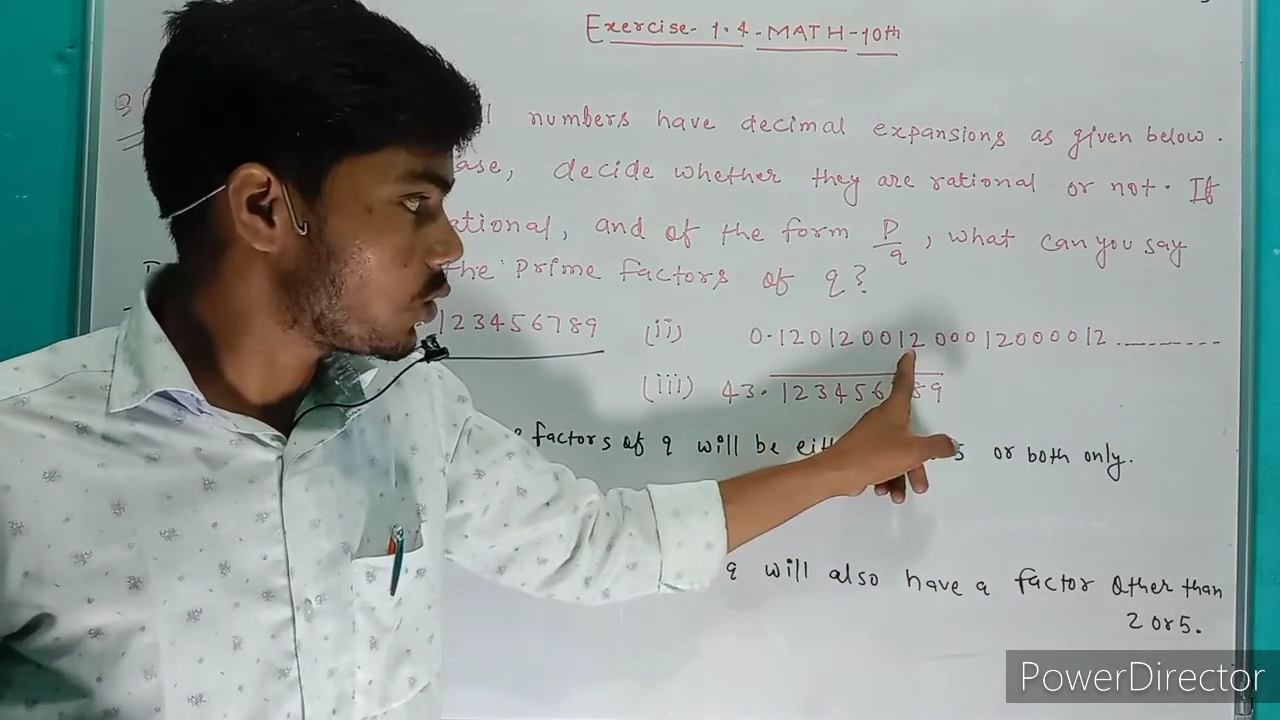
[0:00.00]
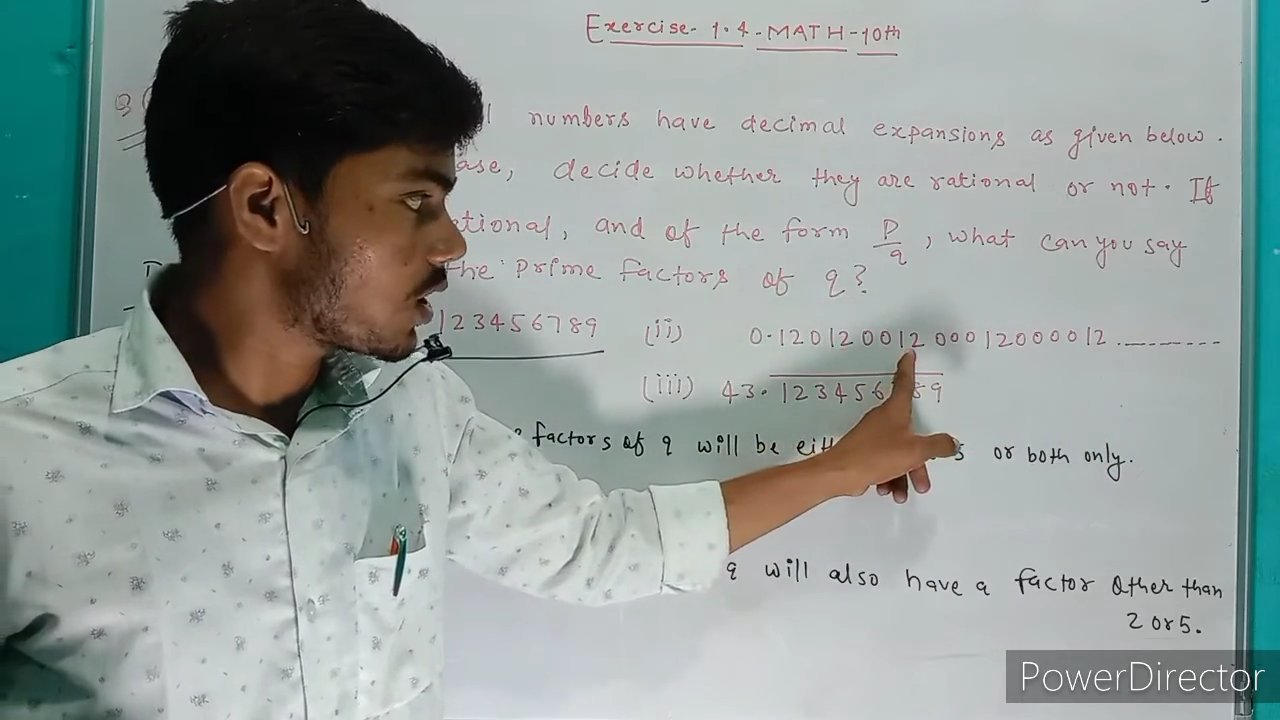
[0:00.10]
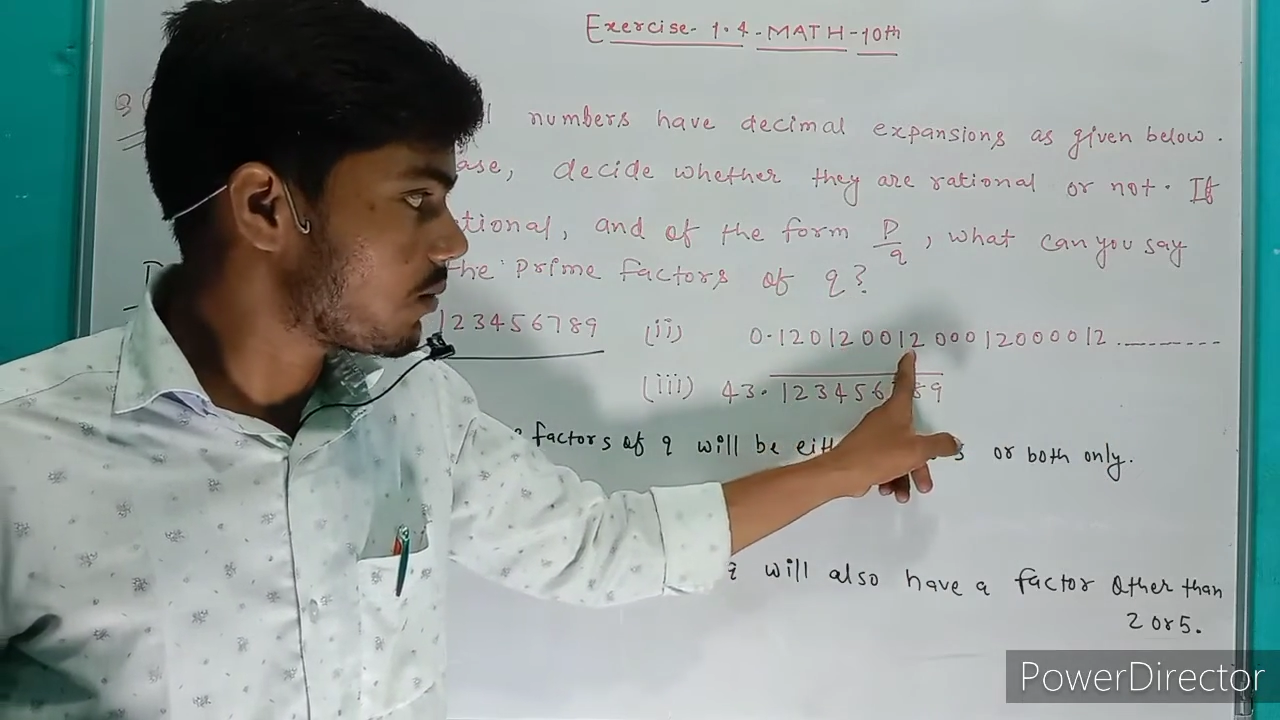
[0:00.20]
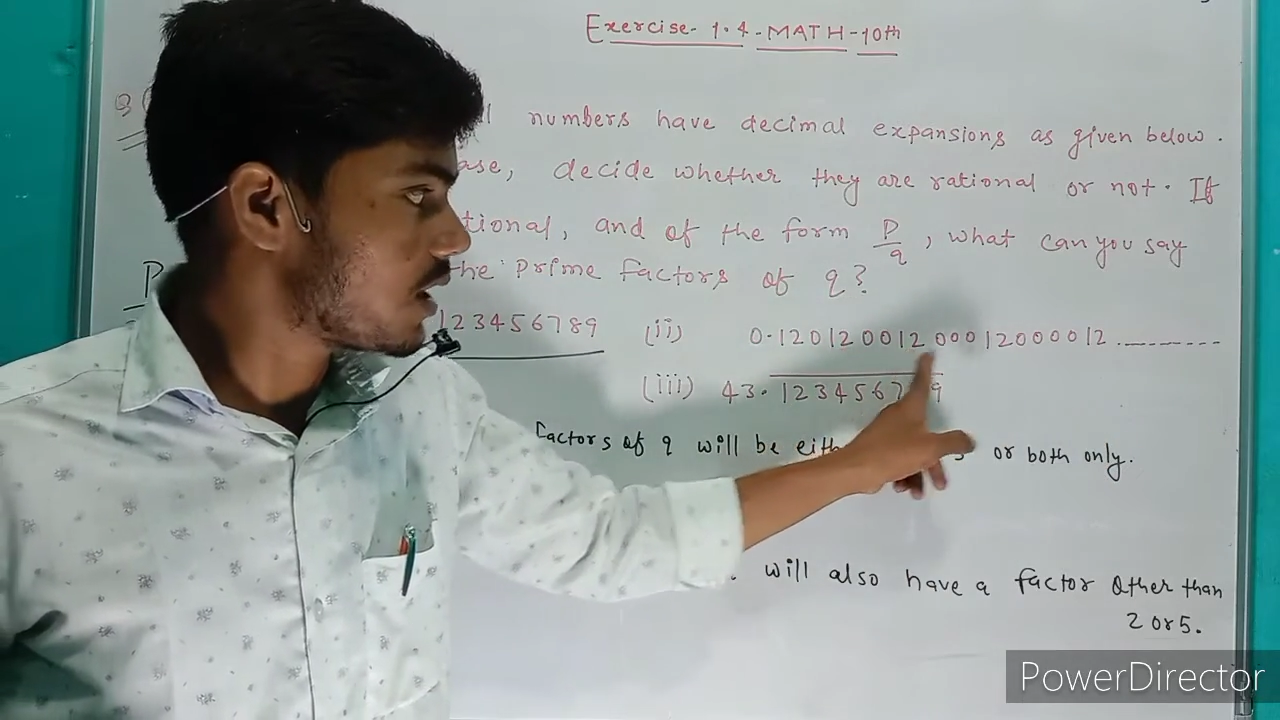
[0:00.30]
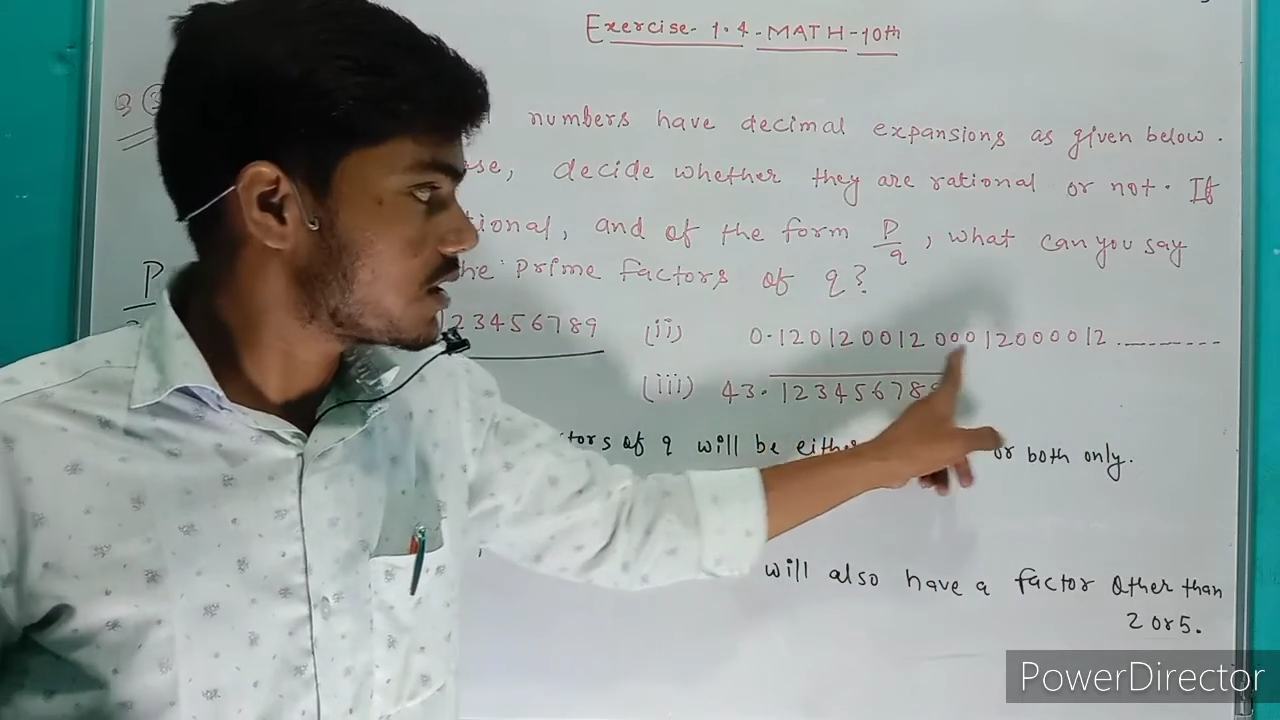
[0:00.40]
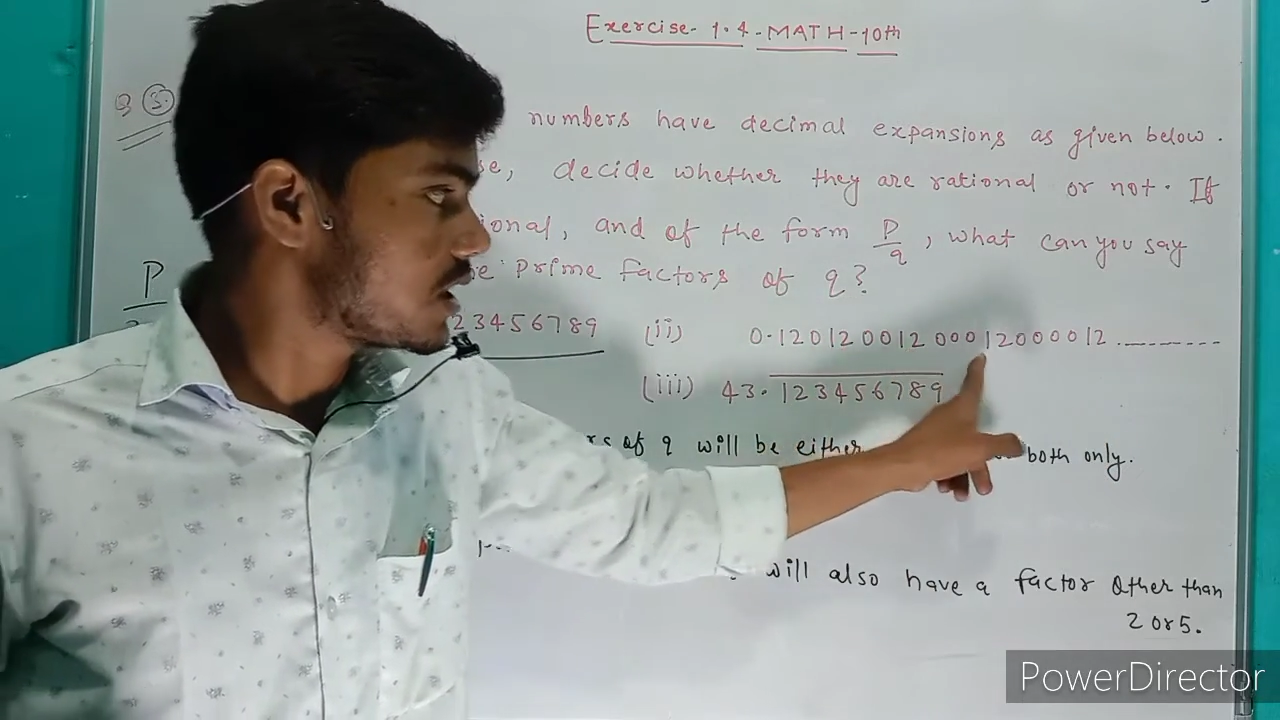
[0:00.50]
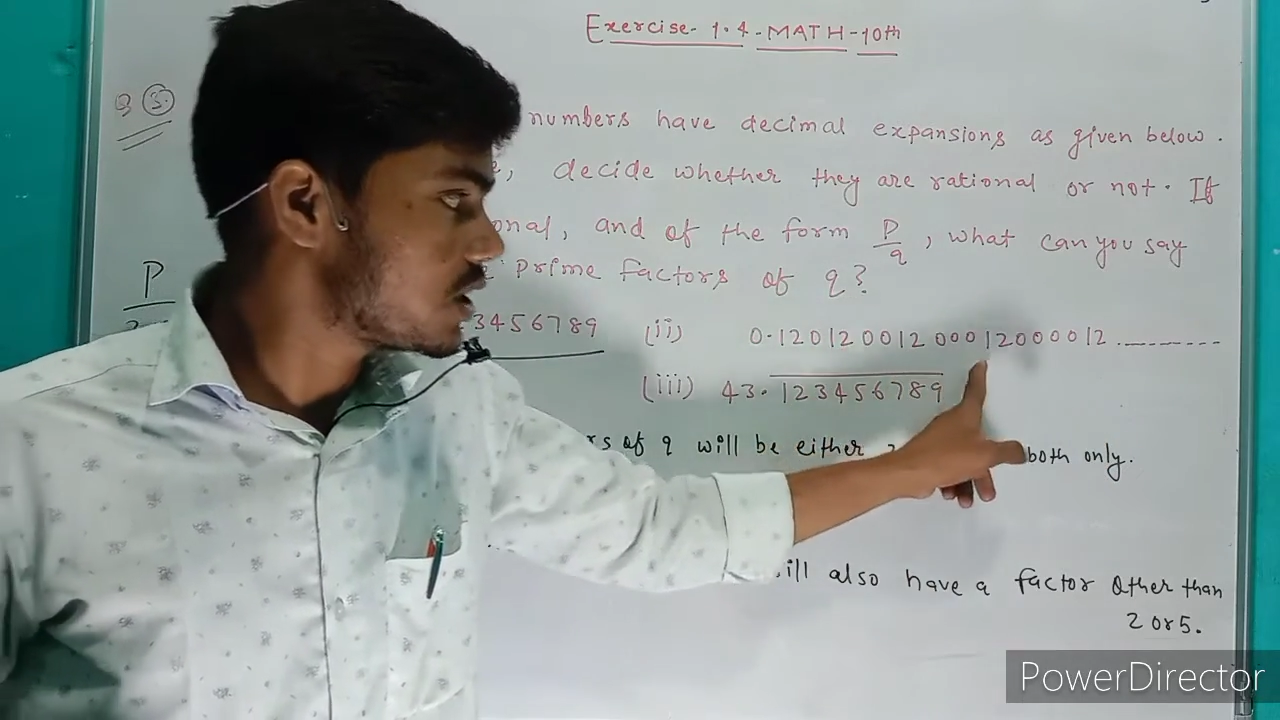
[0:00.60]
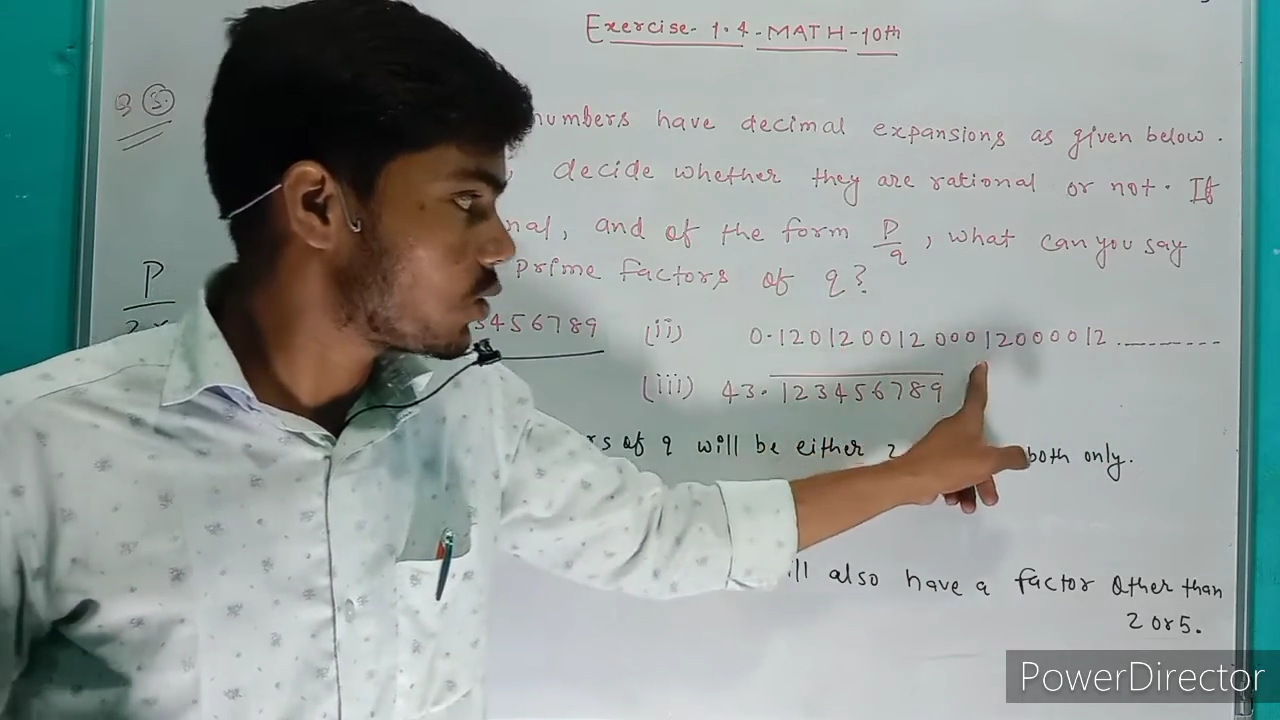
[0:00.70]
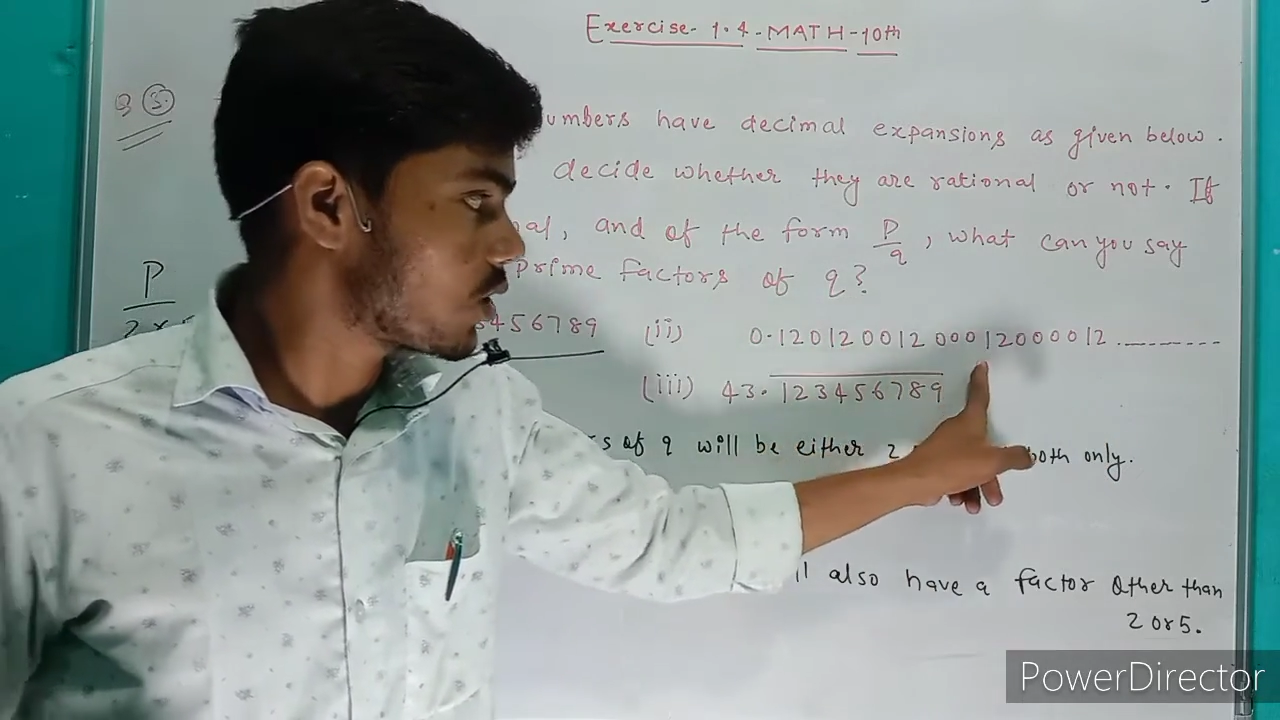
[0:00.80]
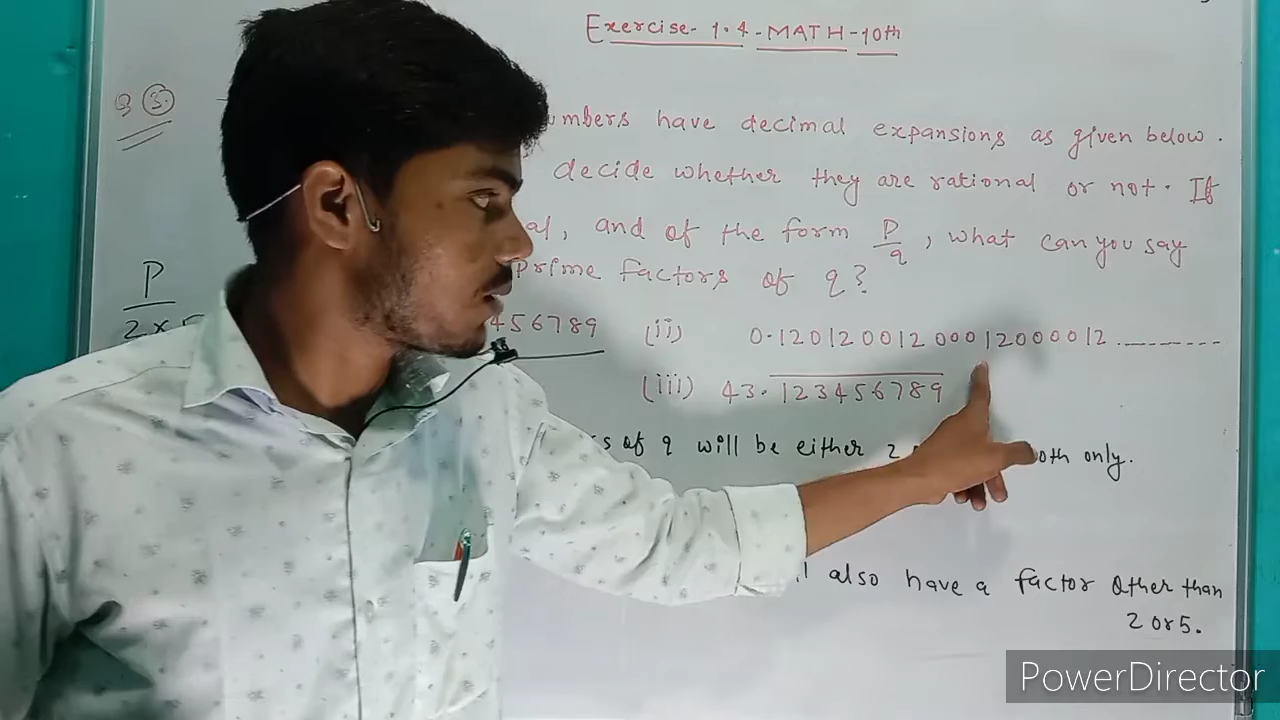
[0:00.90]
जीरो के बाद तीन जीरो